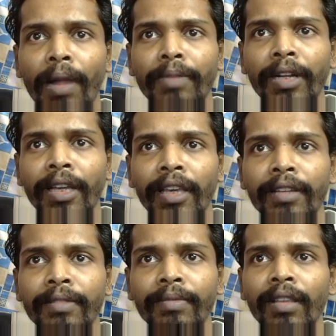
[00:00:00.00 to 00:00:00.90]
बार भिड़ेगी
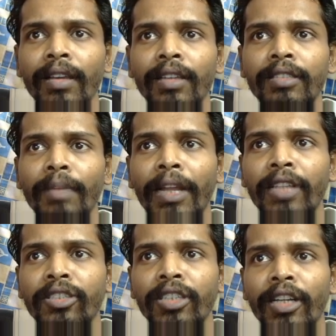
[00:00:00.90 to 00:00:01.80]
इससे पहले
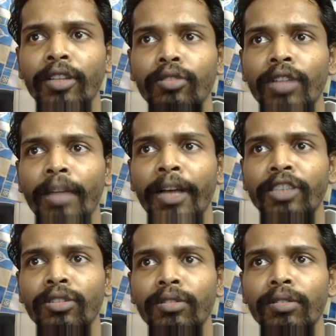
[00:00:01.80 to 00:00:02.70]
सीजन के दूसरे
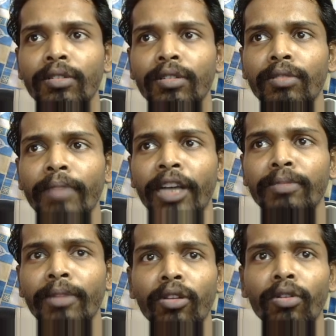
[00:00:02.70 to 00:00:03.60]
मैच मैच
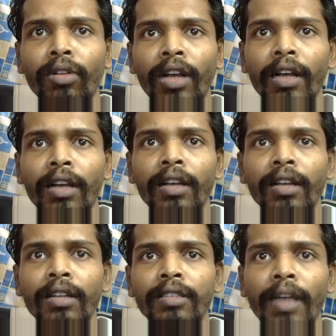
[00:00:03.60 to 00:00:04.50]
दोनों का
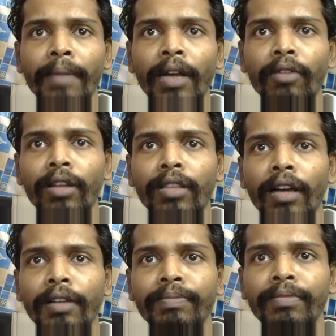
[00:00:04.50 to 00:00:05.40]
सामना हुआ
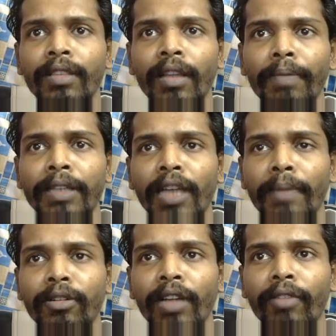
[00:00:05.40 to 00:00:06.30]
था तब पंजाब
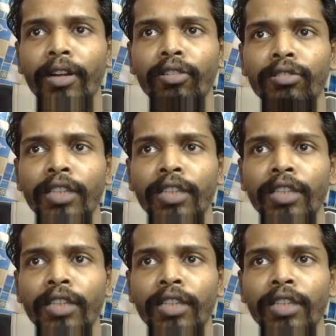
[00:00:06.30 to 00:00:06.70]
को डबल ल्यूज